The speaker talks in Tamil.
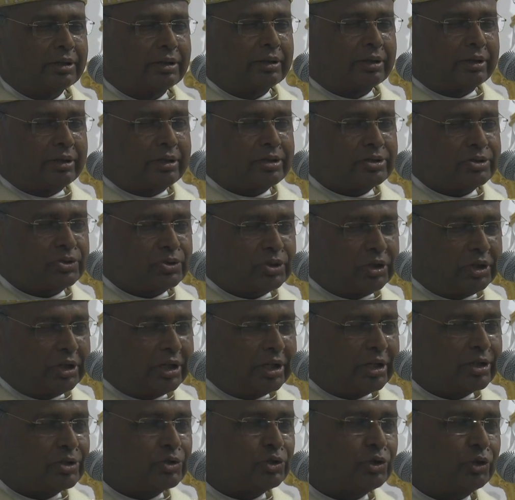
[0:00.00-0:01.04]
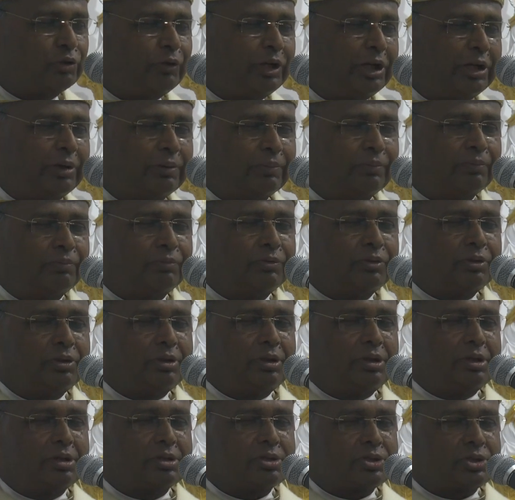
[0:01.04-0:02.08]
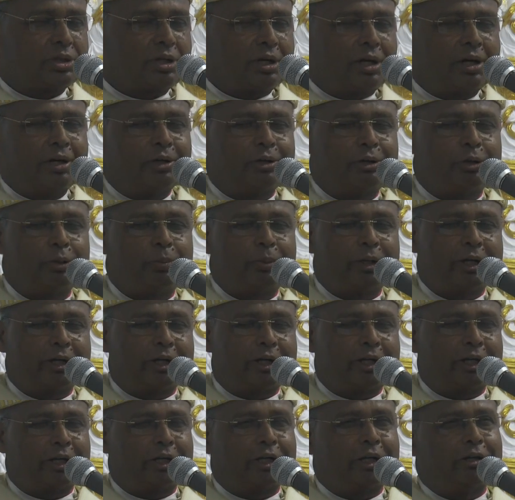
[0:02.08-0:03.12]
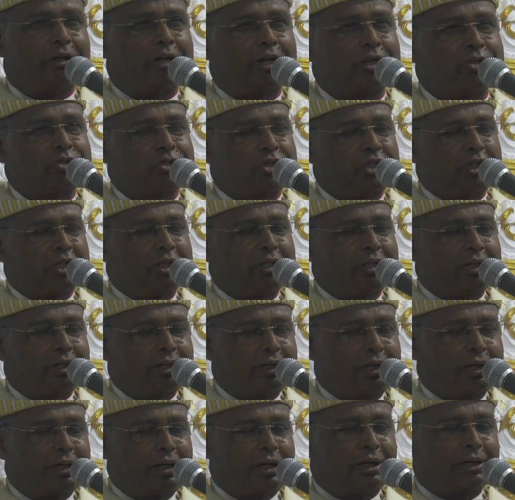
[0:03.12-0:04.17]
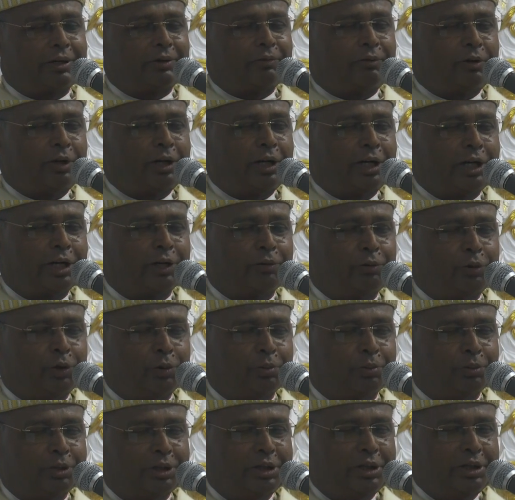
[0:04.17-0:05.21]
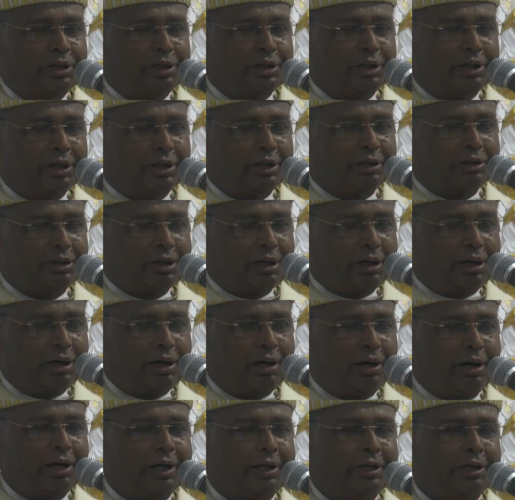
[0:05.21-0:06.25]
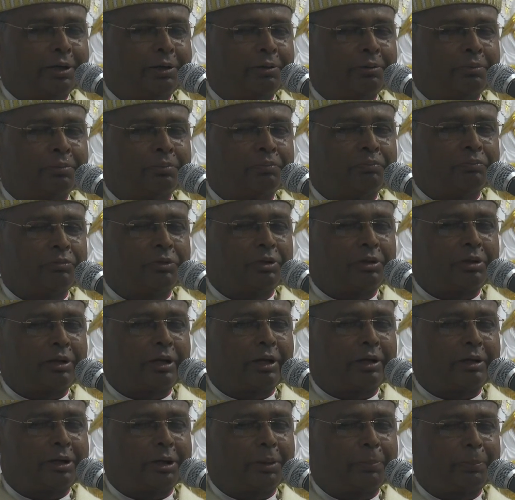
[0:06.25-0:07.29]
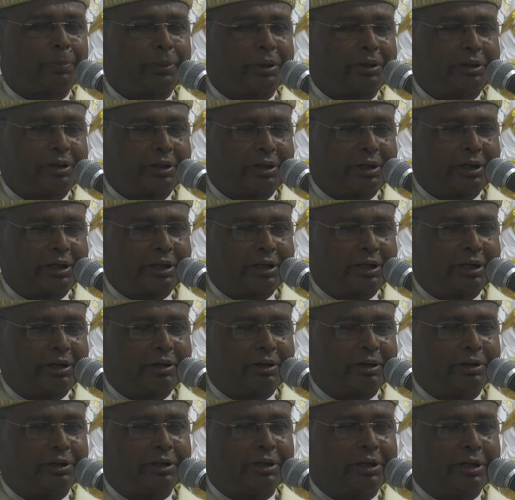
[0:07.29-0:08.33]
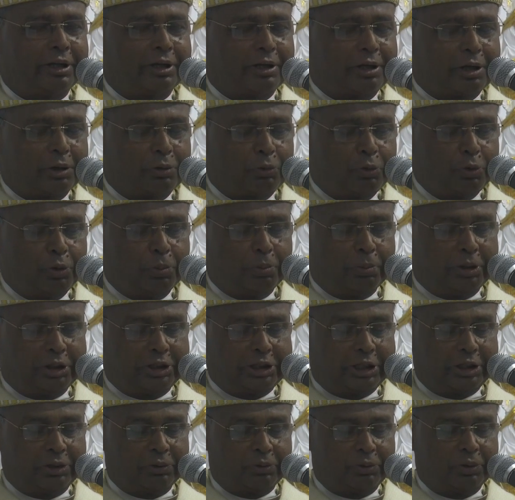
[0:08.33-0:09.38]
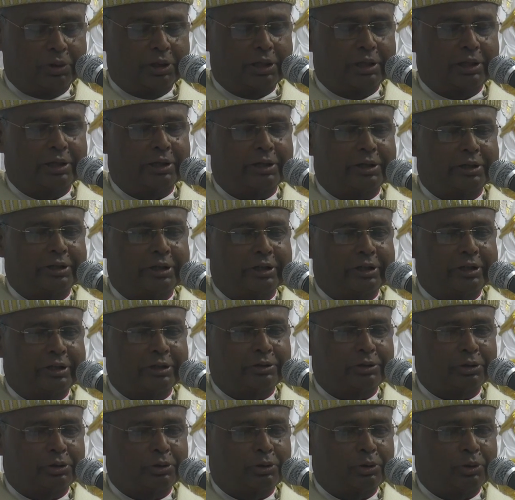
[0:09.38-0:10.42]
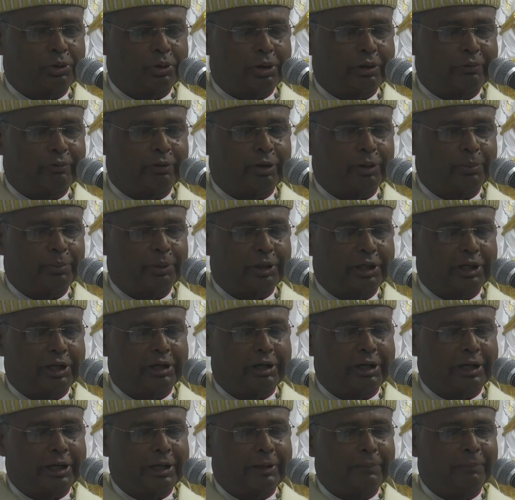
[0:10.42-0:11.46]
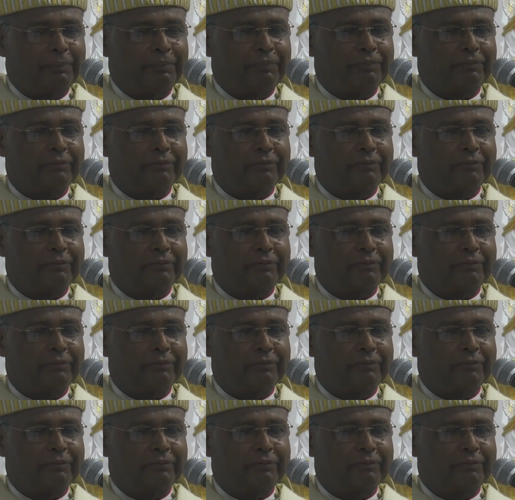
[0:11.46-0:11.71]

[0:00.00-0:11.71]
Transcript: கிறிஸ்து இயேசுவின் சான்று பகருகின்ற சீடர்களாக வாழவும் இந்த ஆலயம் கட்டப்பட்டிருக்கின்றது என்ற உண்மையை உங்களுக்கு எடுத்து கூற விரும்புகின்றேன்